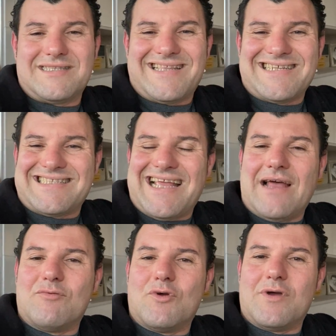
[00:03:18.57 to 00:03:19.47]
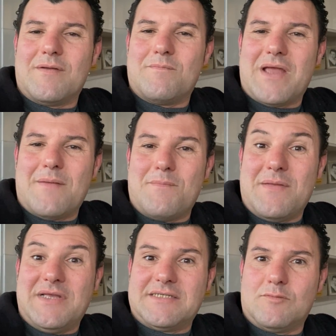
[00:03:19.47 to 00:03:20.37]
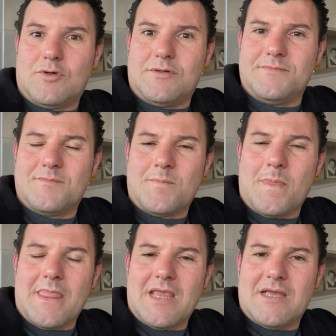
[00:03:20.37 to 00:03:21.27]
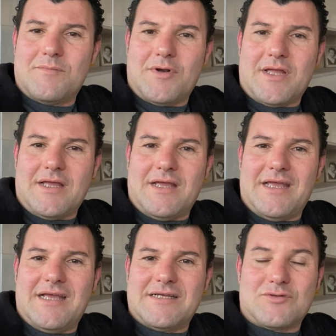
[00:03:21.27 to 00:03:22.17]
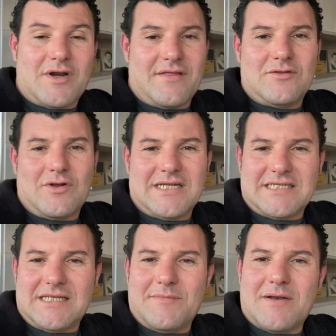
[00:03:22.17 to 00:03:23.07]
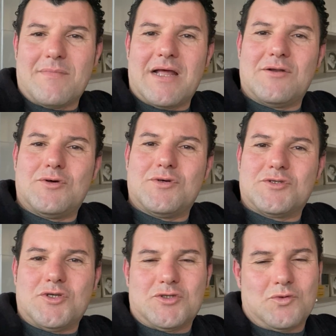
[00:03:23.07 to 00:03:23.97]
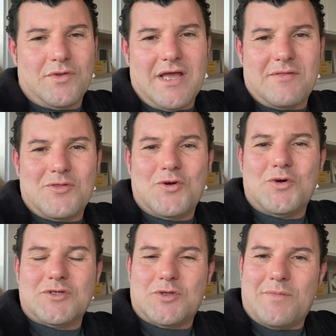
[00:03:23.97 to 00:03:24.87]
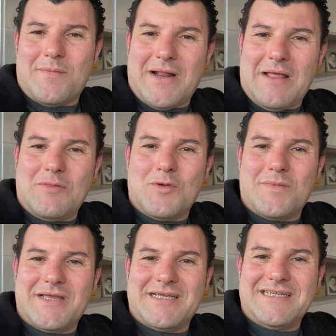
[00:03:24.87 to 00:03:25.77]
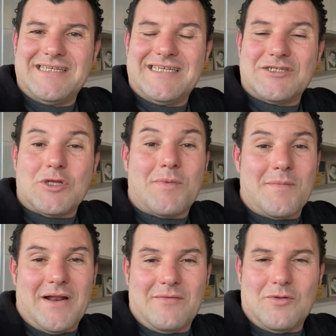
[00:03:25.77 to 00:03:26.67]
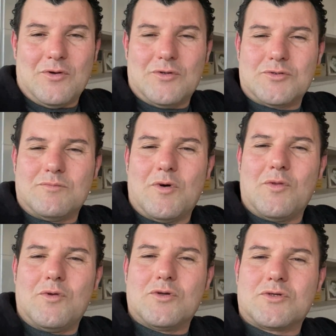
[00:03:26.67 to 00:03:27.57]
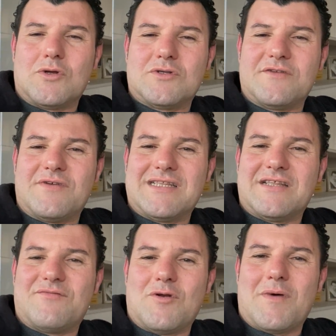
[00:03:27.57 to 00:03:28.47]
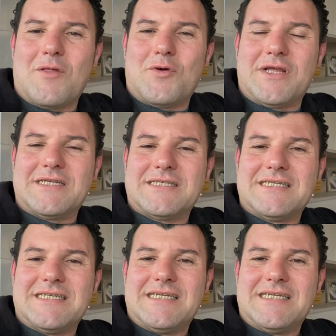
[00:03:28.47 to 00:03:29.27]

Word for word: testeando en, en mí mismo, ¿no? porque estoy haciendo clases de mi hermano, estoy estudiando, estoy preparándome, estoy preparando los módulos con los diferentes formadores